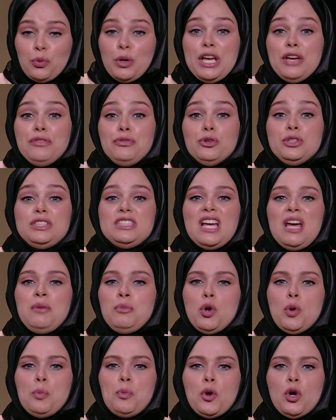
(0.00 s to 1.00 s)
وقف
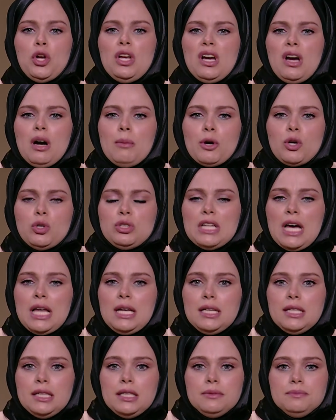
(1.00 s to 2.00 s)
قدامي وبكل جبروت
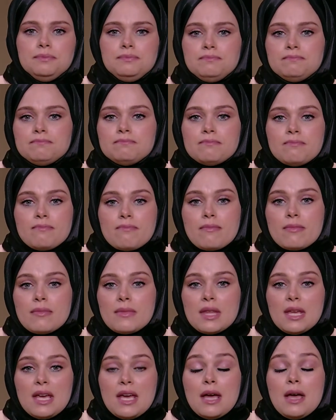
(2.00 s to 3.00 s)
قال لي
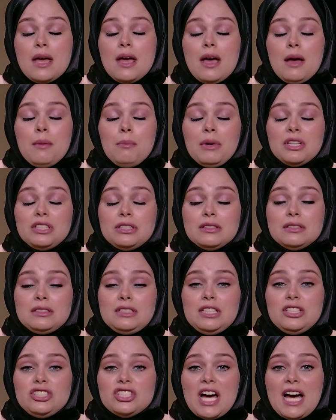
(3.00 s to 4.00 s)
ما
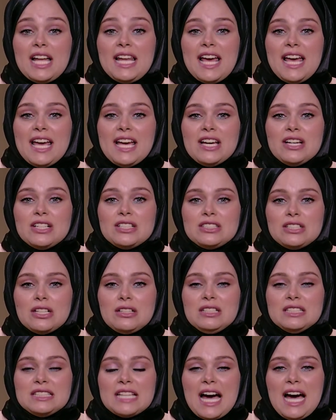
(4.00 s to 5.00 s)
تقضيش على اخر
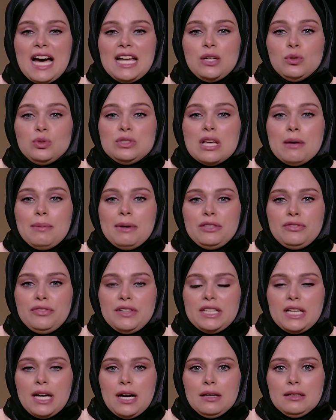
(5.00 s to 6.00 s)
ذره عقل وثبات
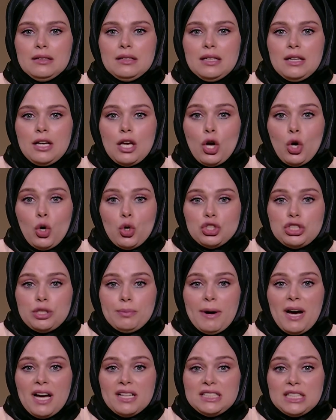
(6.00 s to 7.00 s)
فيا خدي
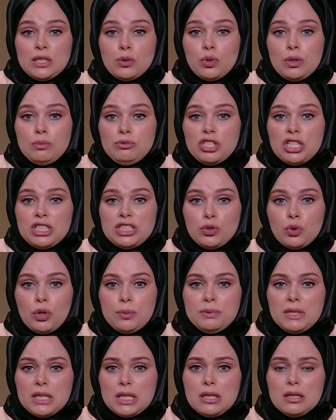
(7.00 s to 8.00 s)
بعضك وامشي انت
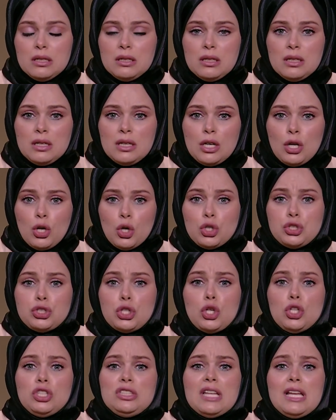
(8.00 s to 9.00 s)
وابنك قلت
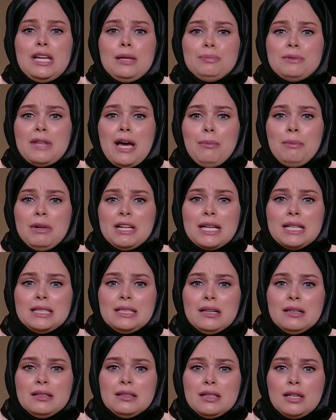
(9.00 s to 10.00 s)
له انت ليه بتعمل
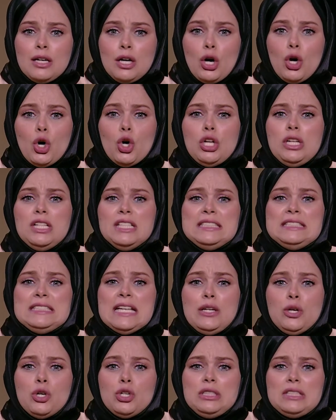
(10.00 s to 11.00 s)
كده قول لي
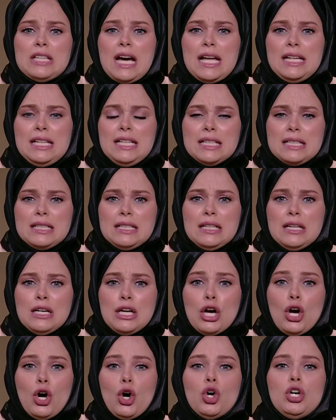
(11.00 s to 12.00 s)
ازاي هنت عليك
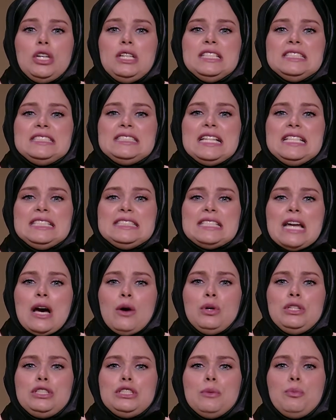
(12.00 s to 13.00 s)
قول لي ازاي
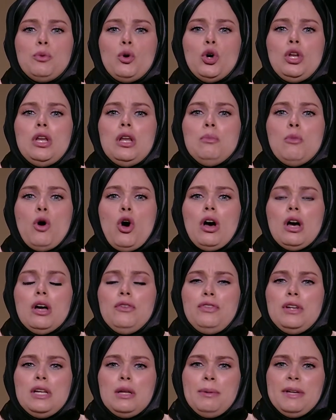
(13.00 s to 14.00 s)
استهونت بكل
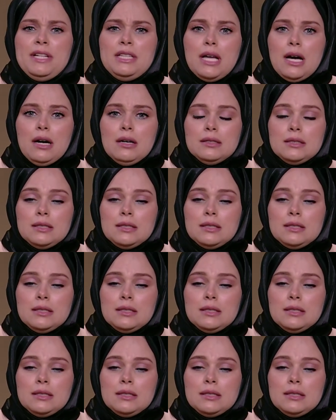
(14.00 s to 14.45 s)
المواقف اللي بينا